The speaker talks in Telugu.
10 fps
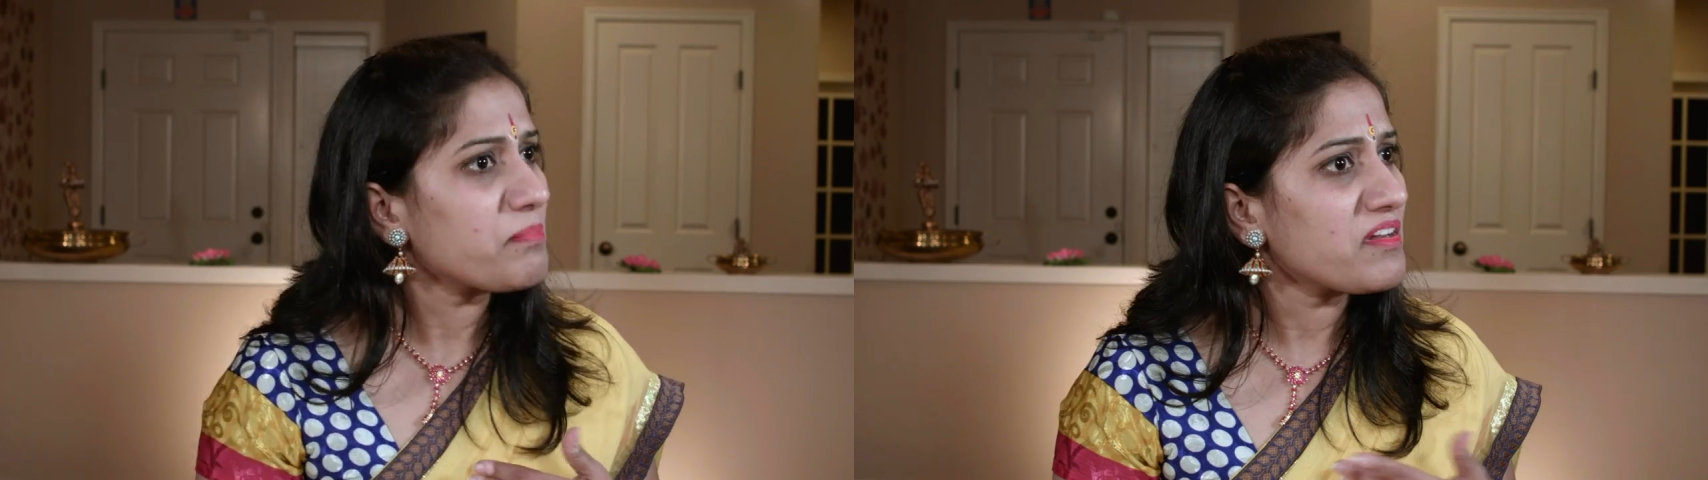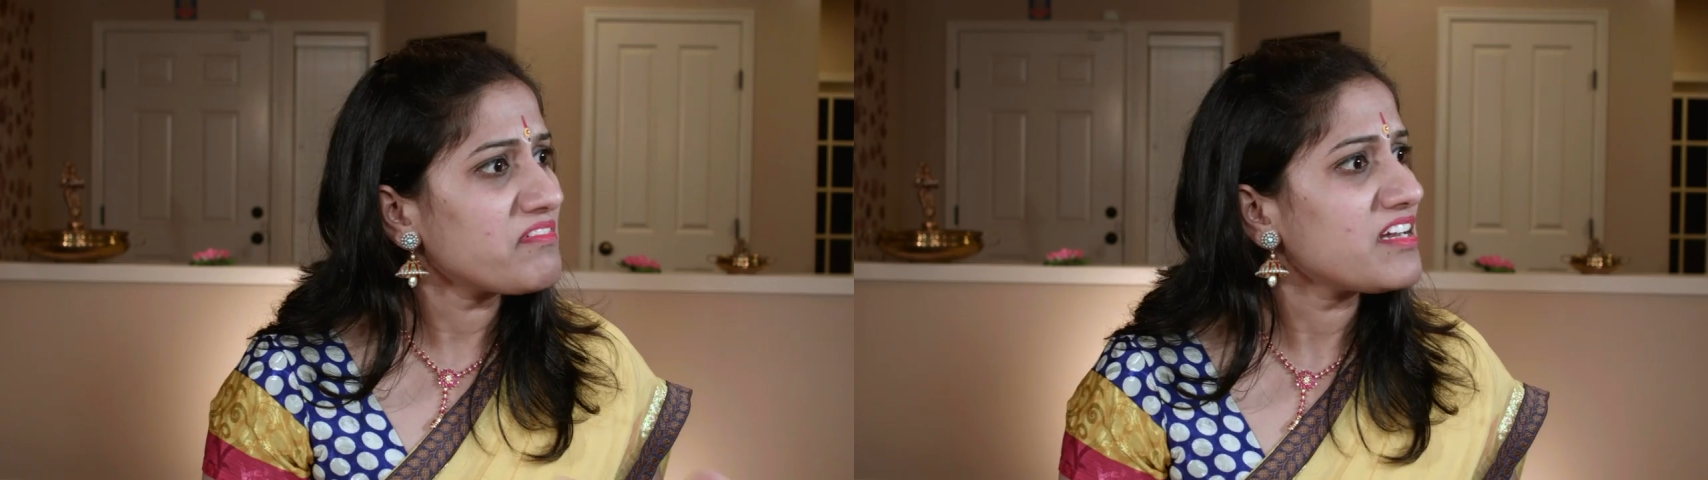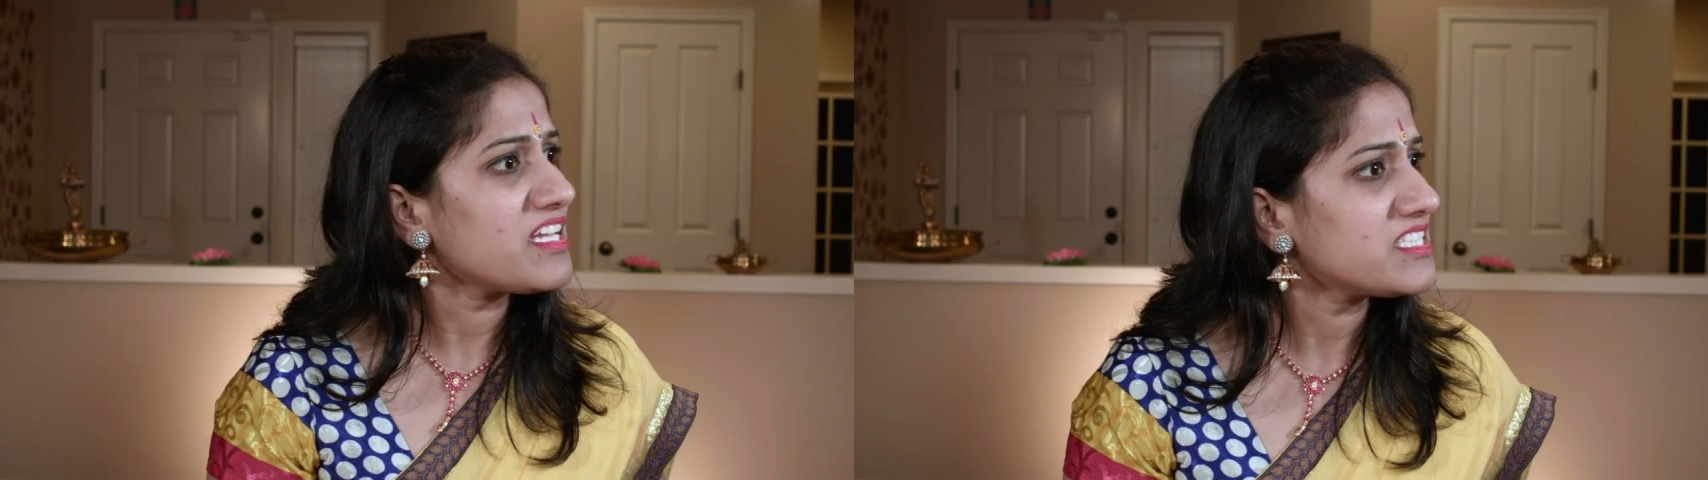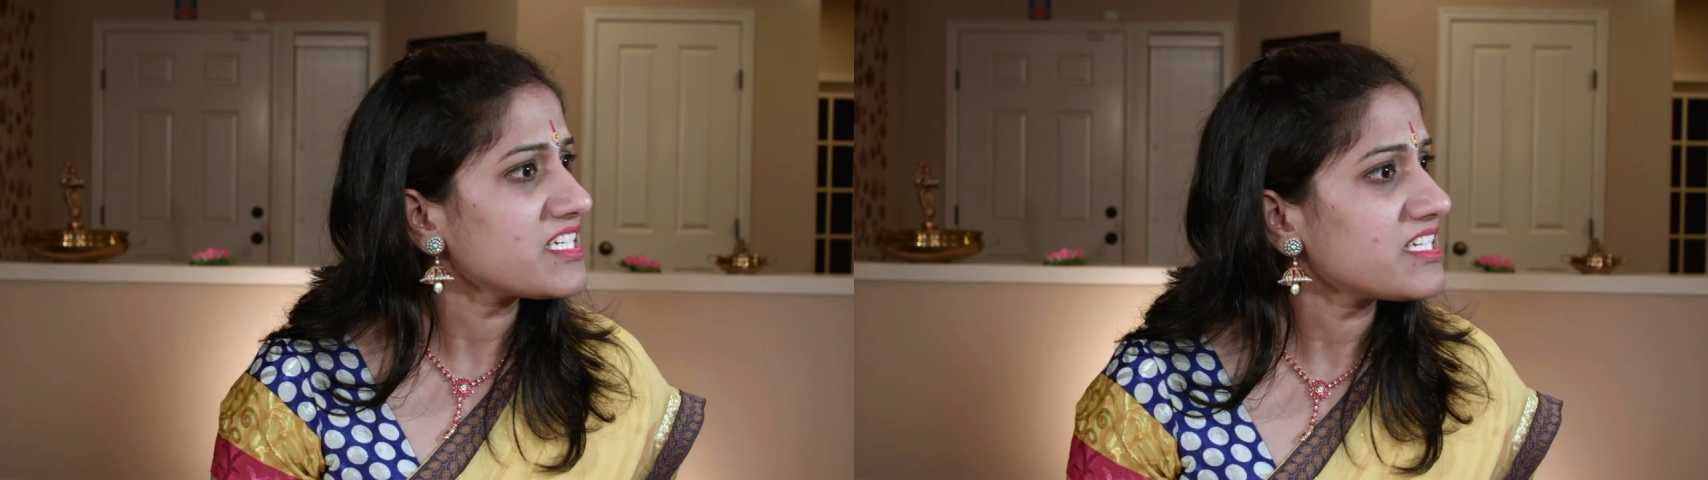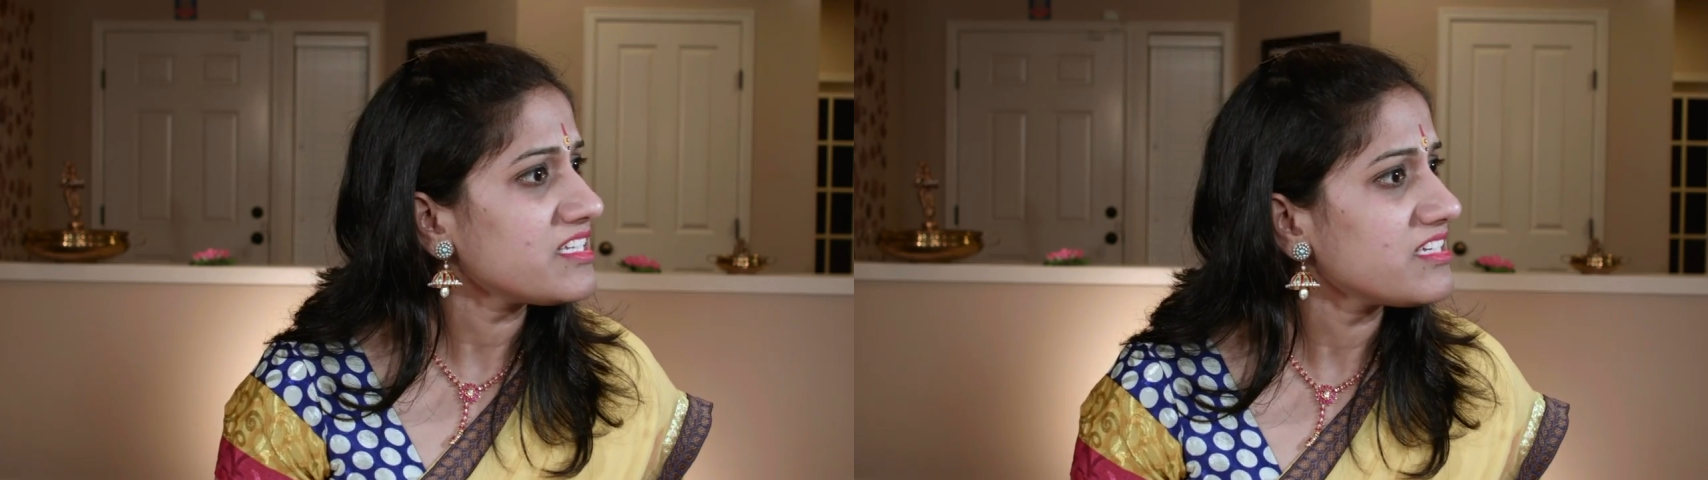చెప్పడం వల్లే
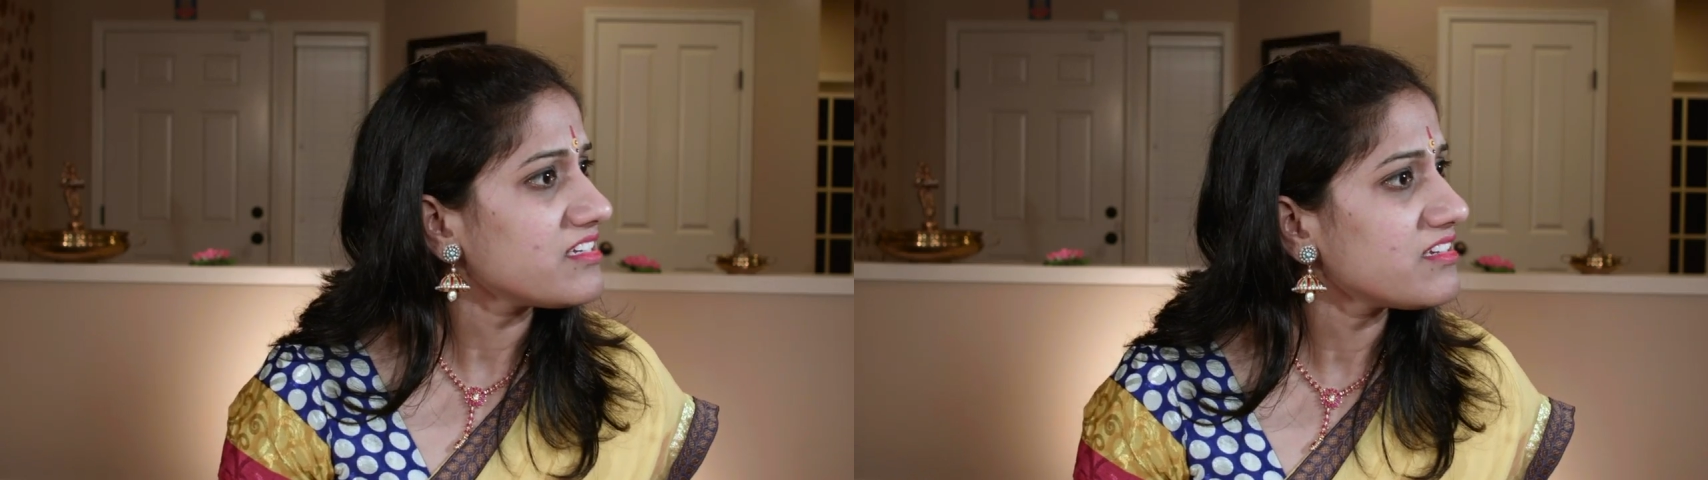జరిగింది